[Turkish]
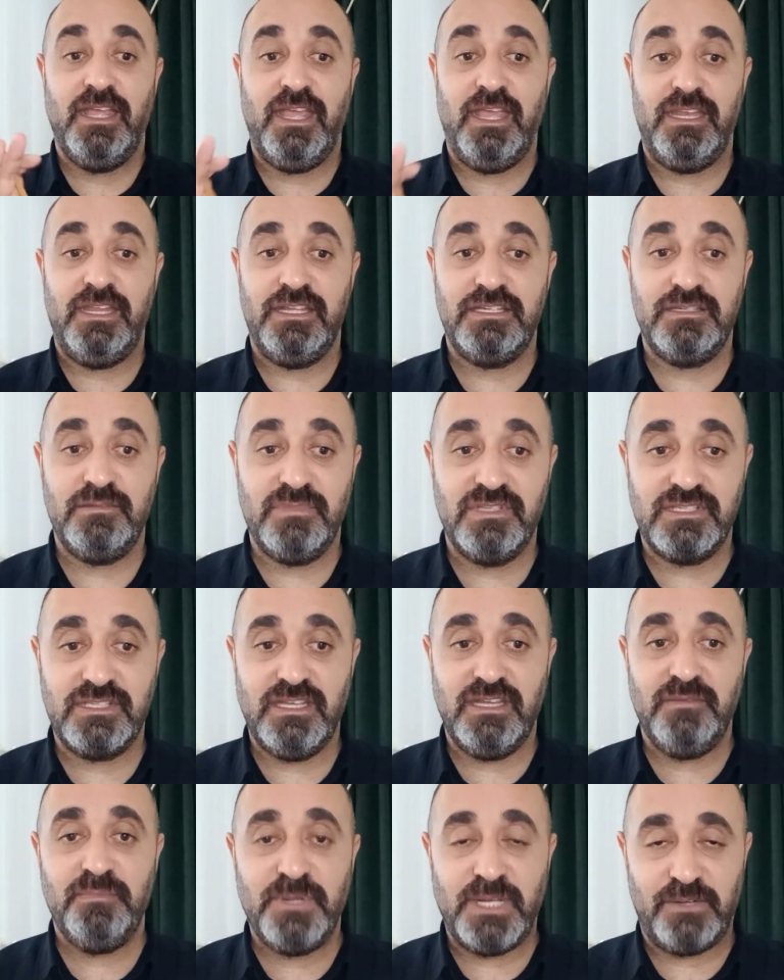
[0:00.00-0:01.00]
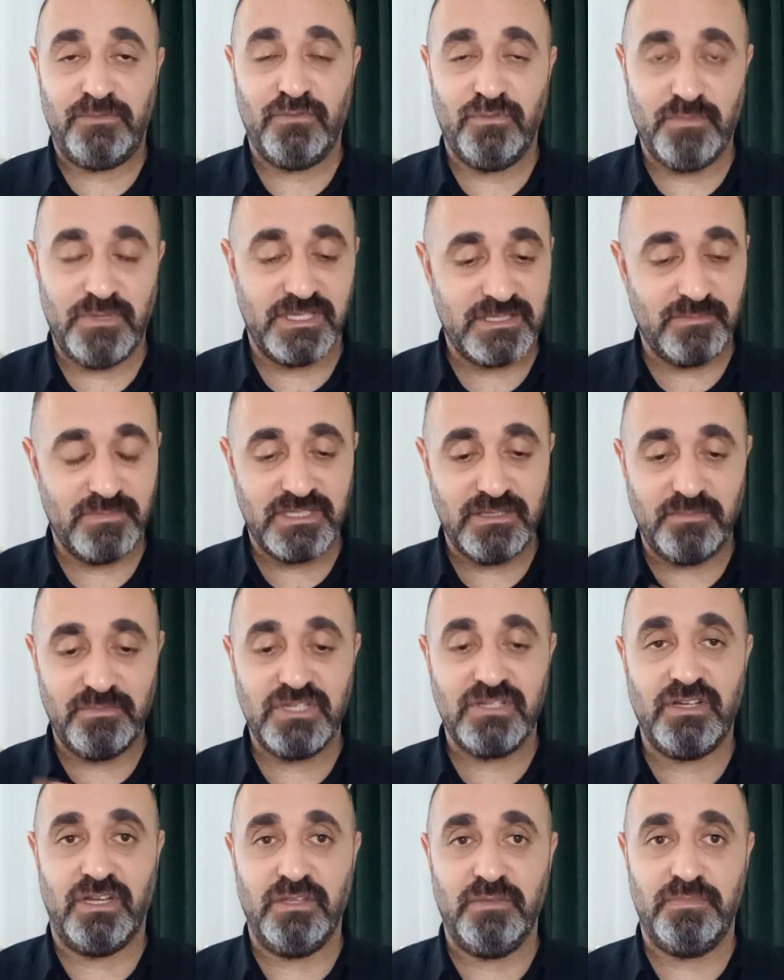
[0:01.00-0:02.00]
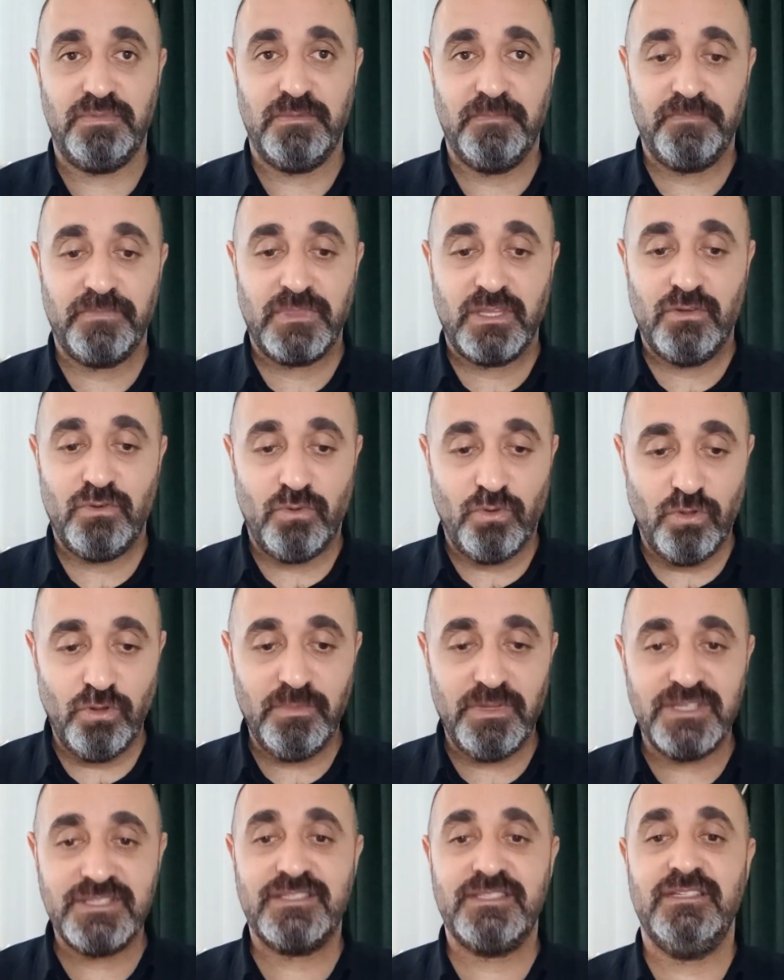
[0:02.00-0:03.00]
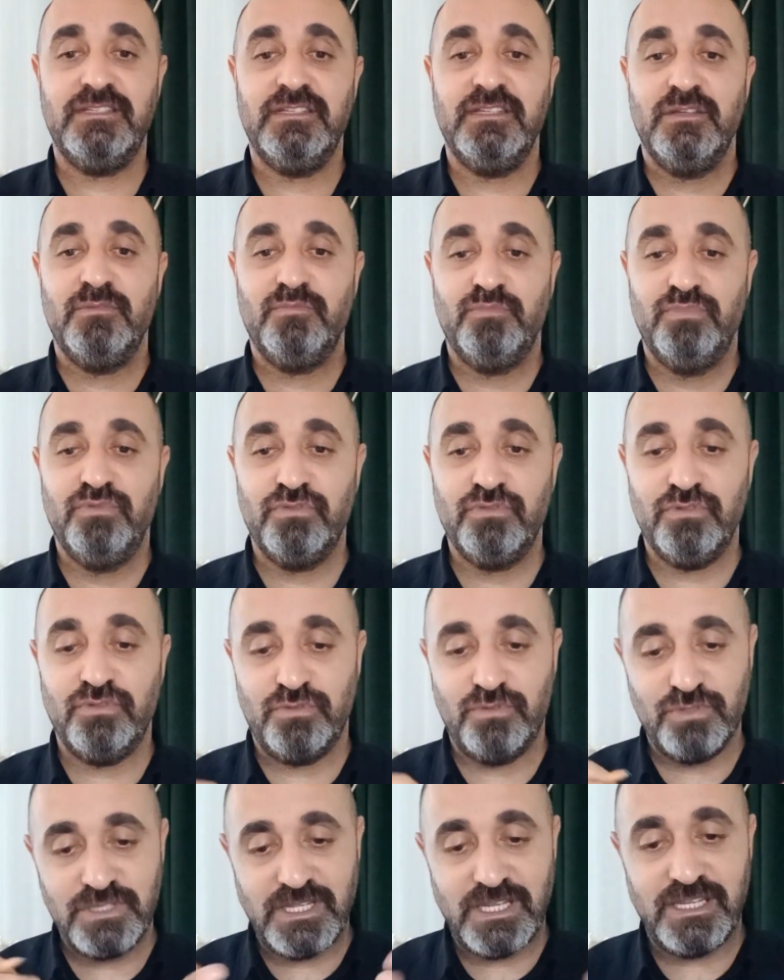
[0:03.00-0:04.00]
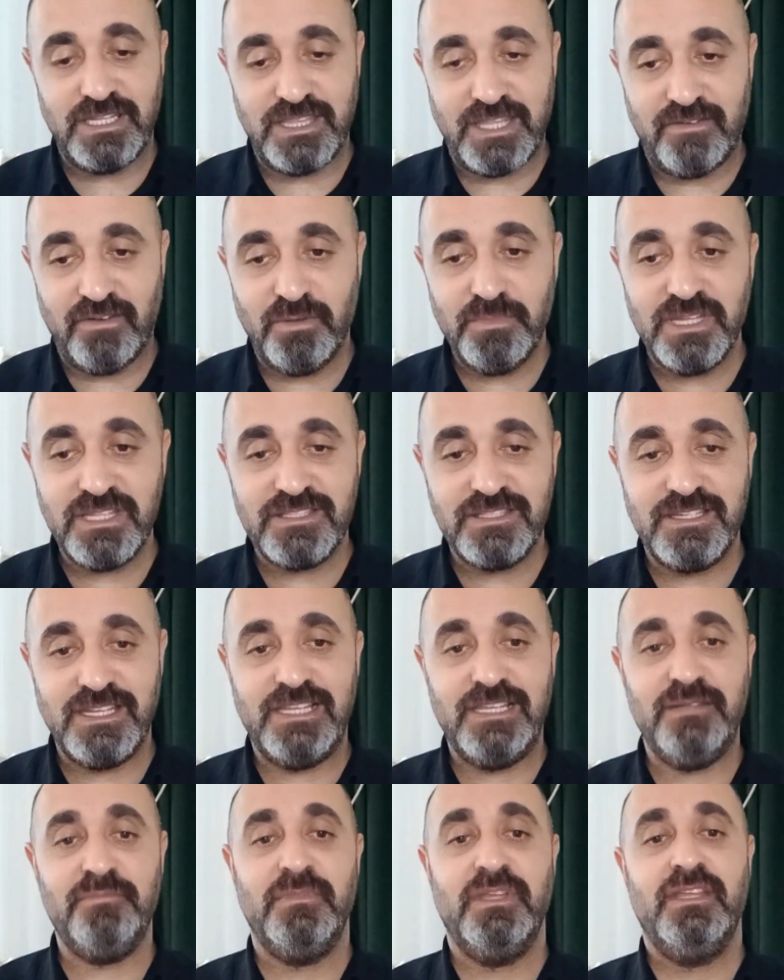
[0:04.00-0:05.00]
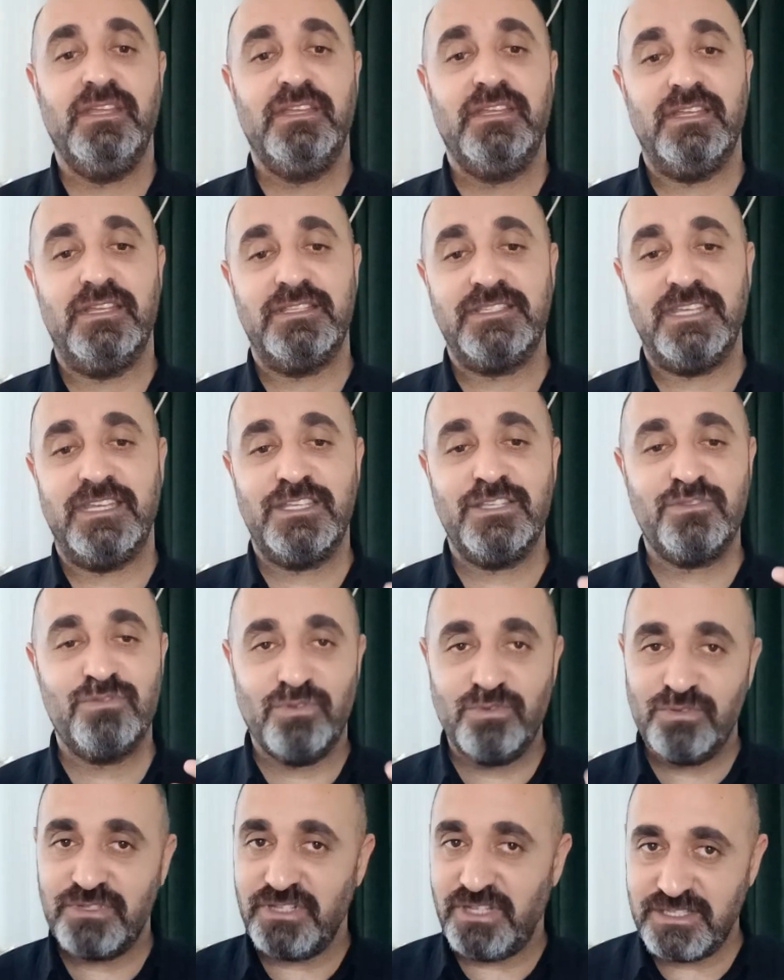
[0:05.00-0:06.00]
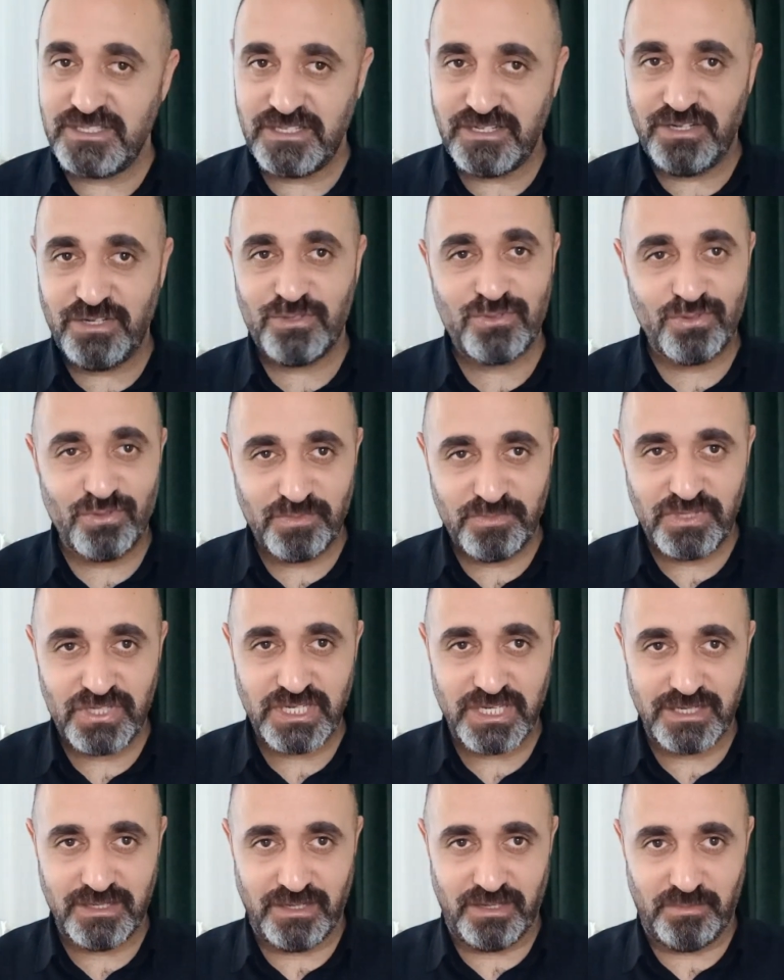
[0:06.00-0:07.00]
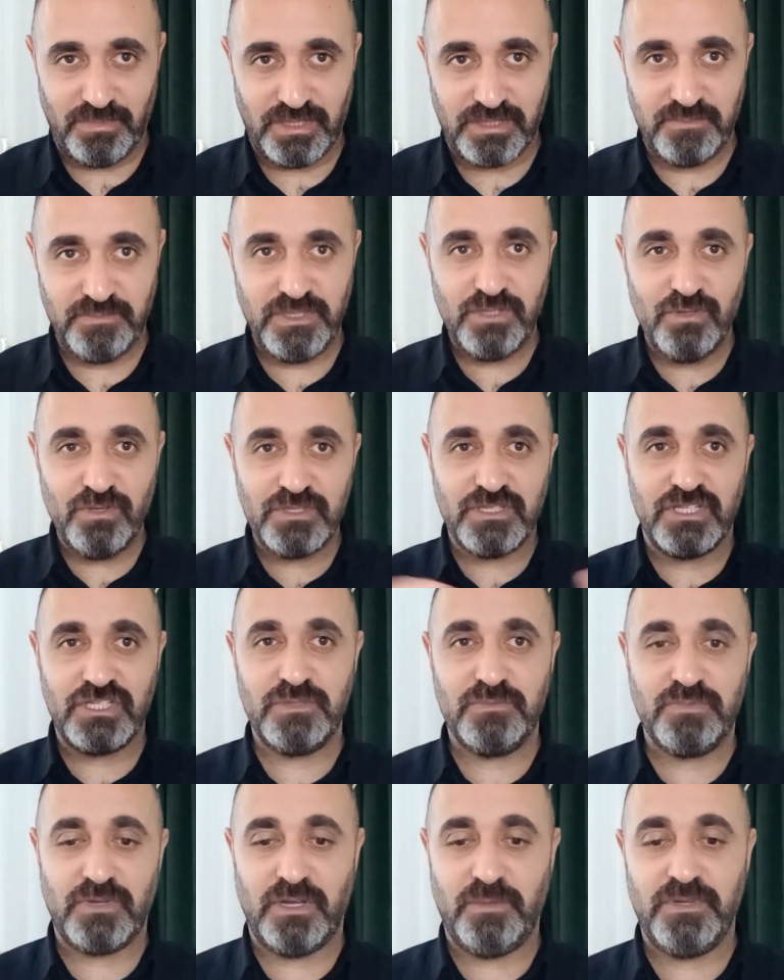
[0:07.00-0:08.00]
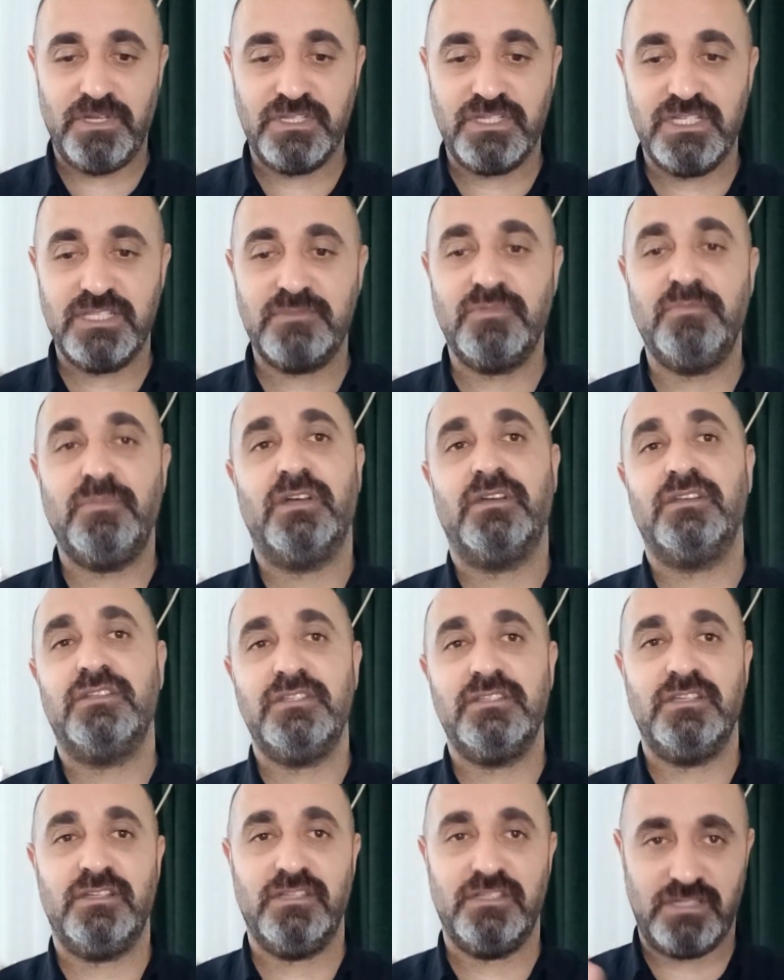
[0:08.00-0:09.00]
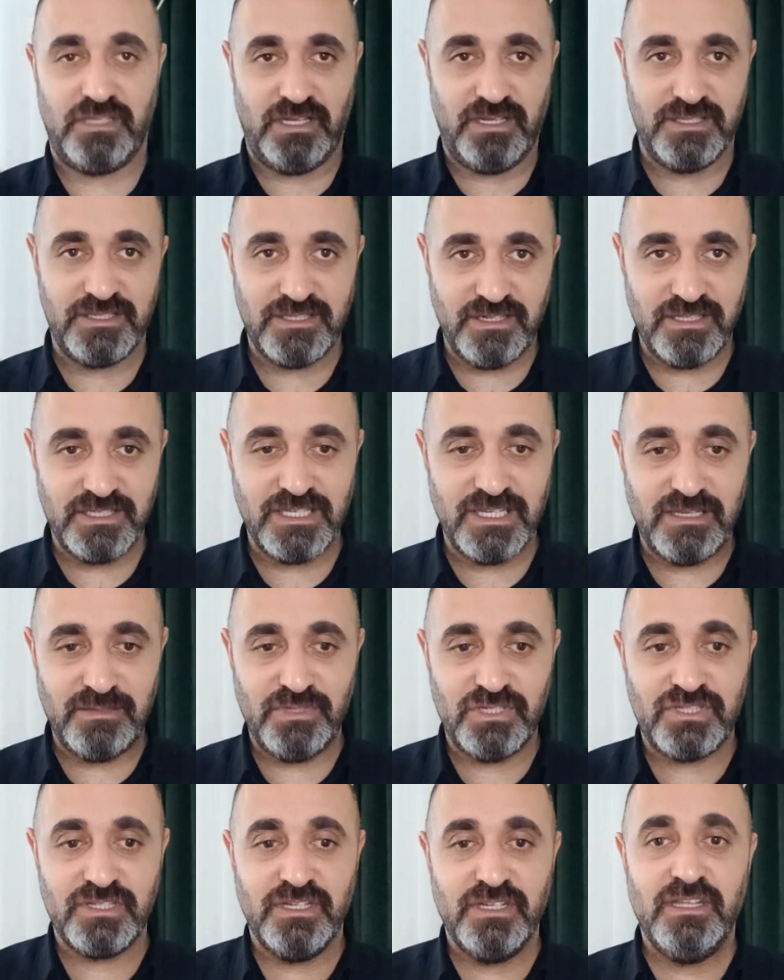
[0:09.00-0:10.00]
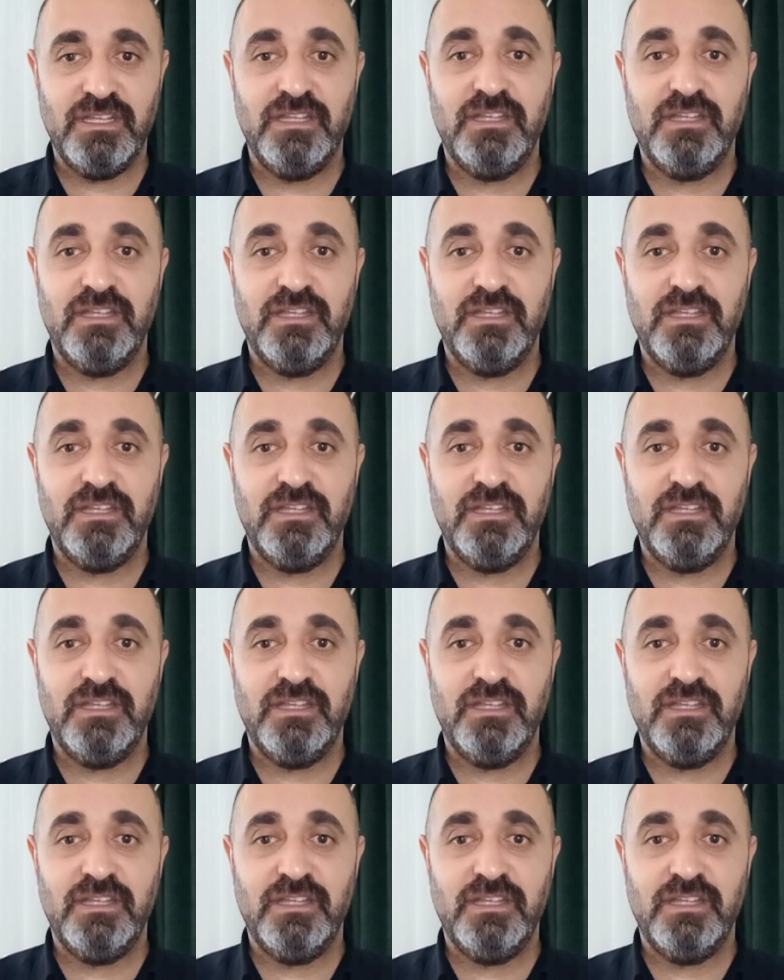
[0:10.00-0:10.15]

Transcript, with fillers: Enerjimizden, performansımızdan bir kayıp olmasın. Bunu düzenli devam ettirelim. 8-9 e, Haziran'a çok bir şey kalmadı. Bir göz açıp kapacağız, bir bakacağız arkadaşlar. Haziran gelmiş.